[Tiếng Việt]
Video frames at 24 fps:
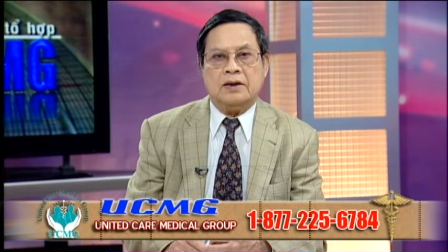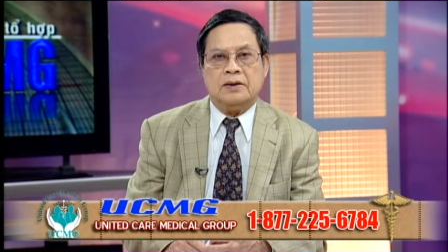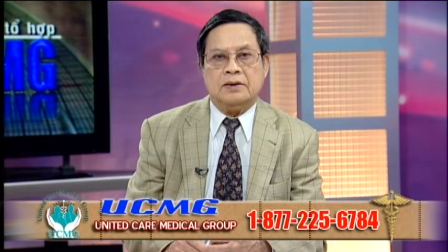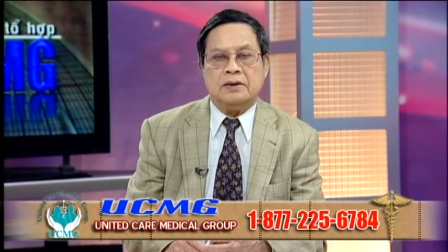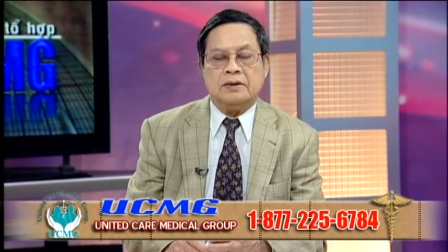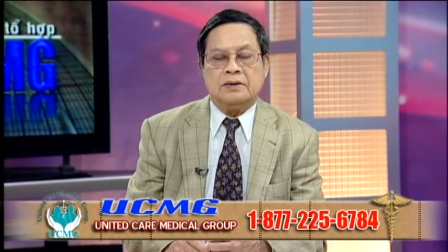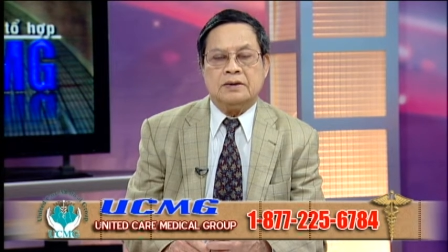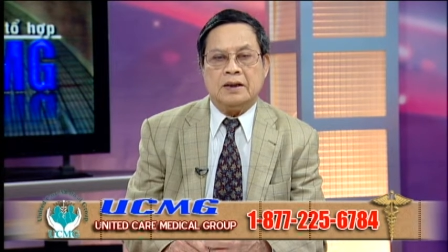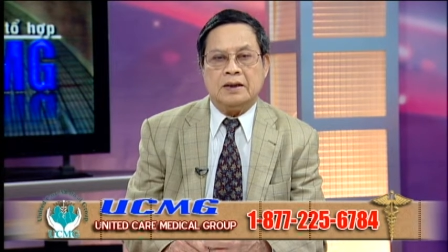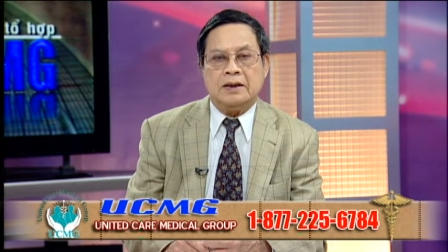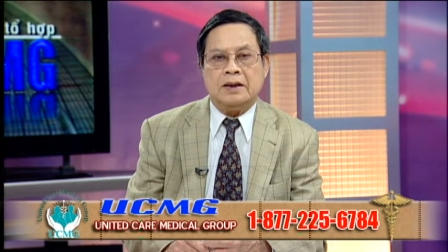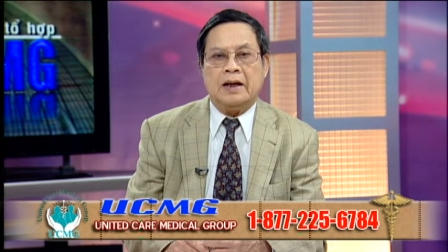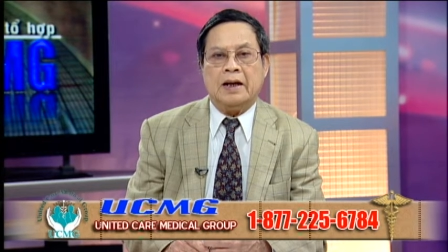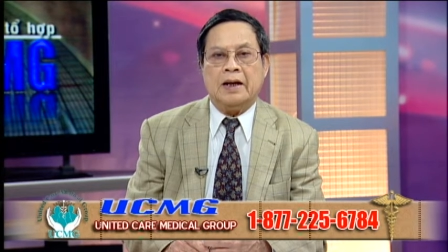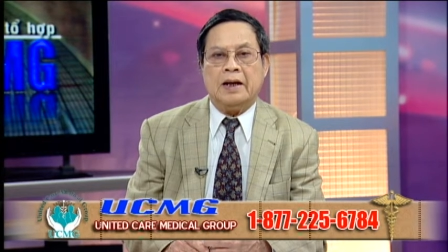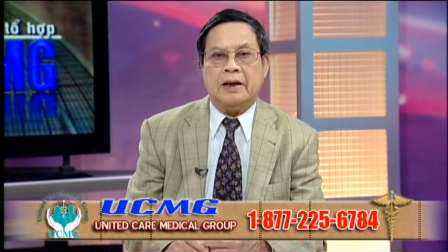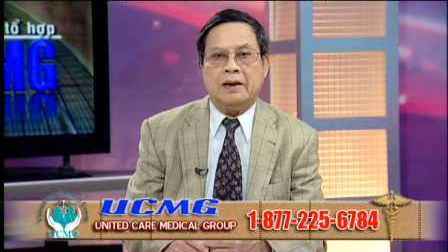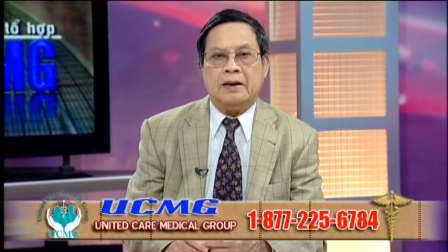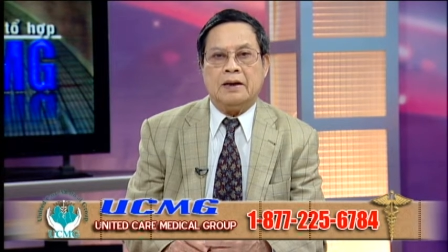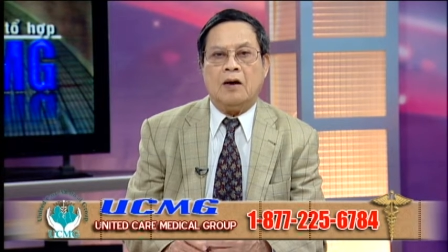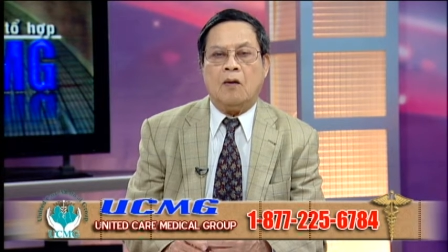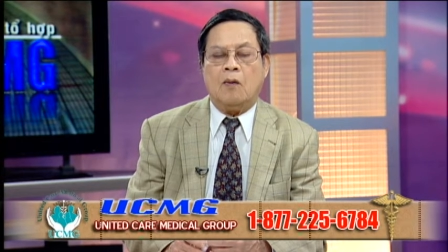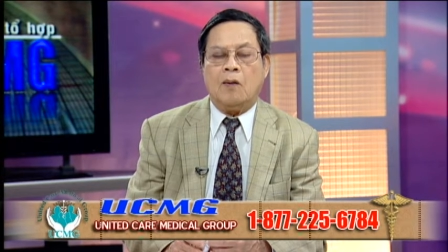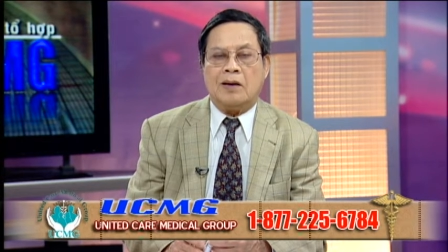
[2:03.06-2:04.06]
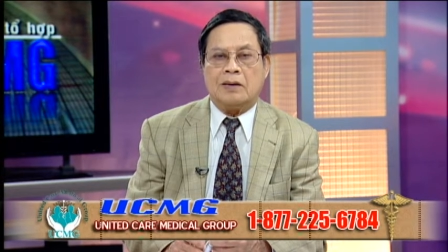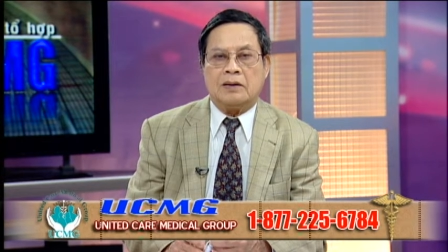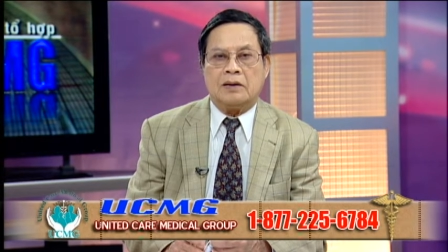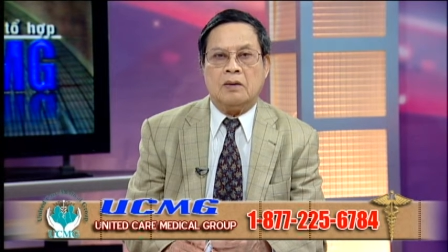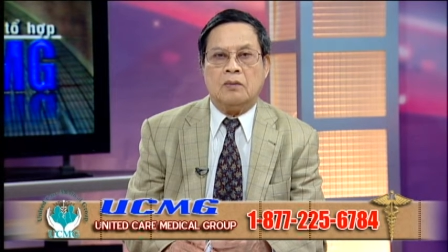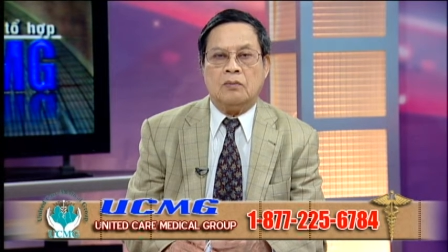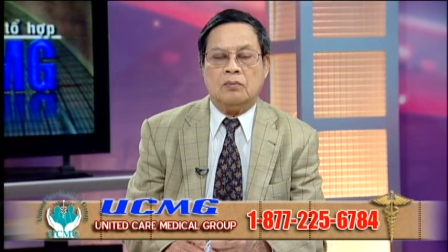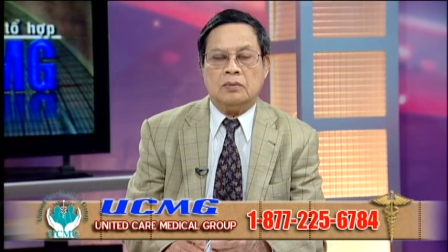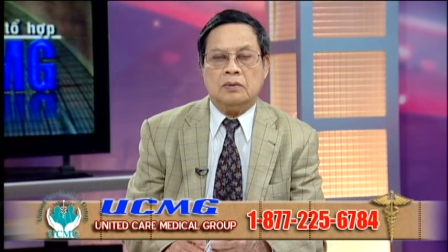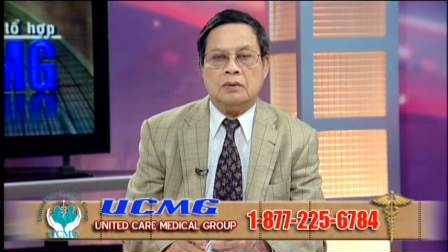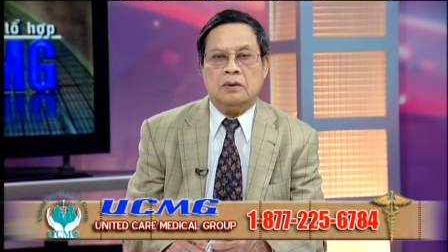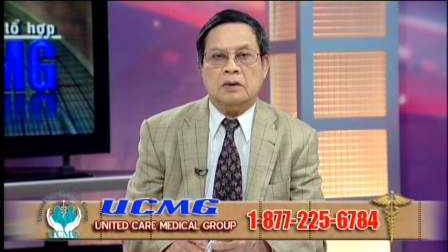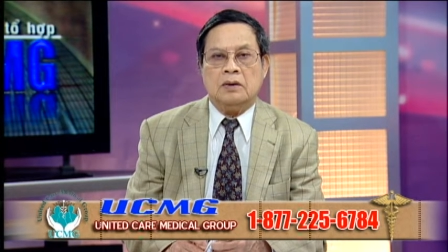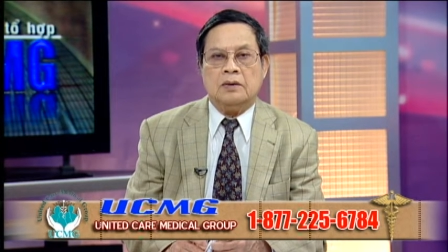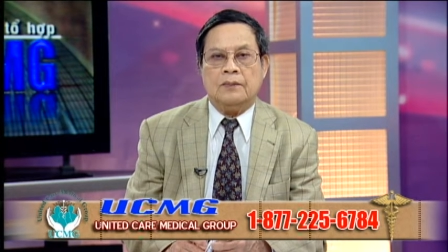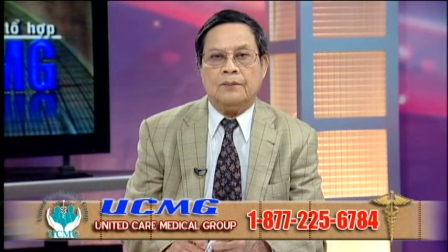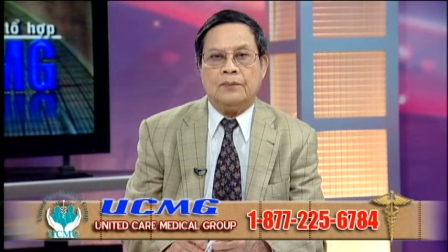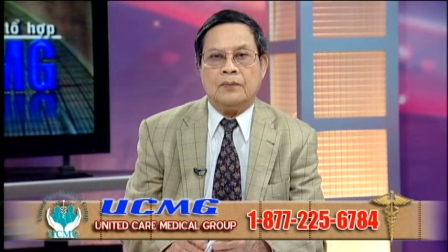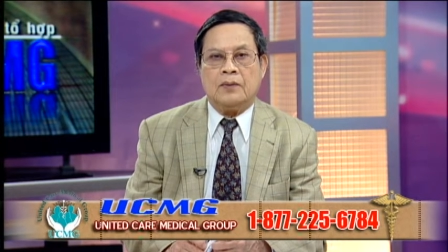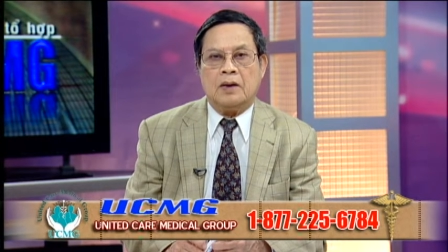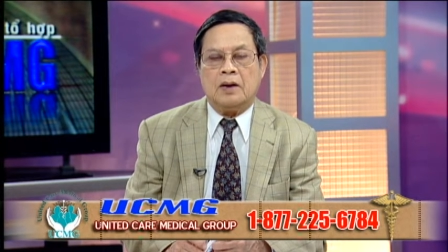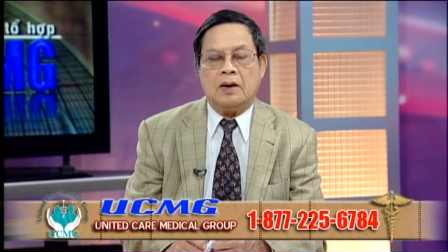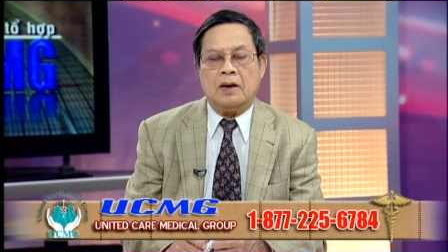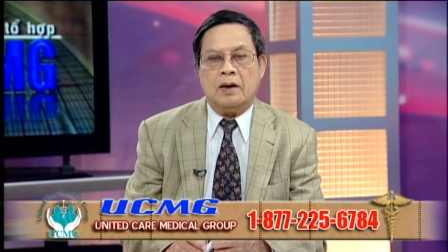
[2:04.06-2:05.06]
chương trình này đã hoạt động
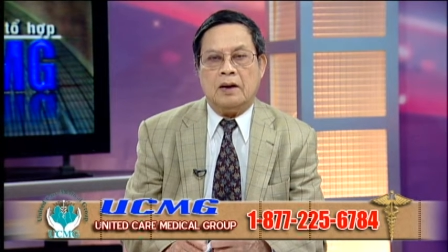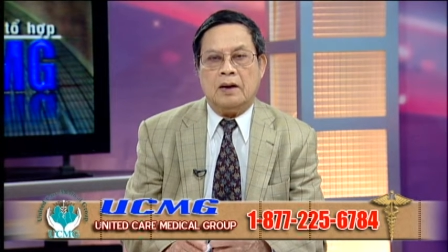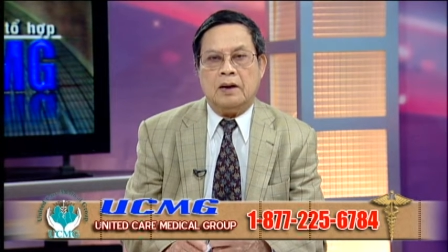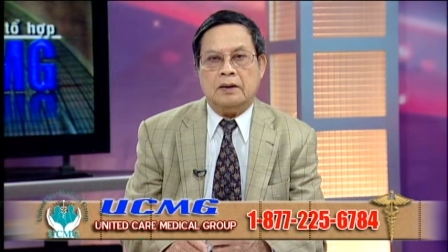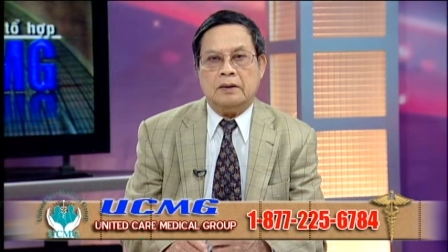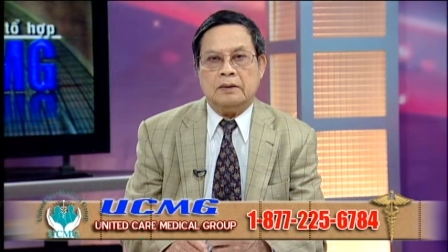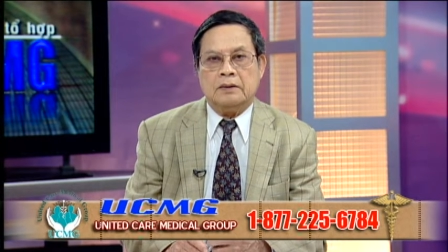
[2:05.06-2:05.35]
à,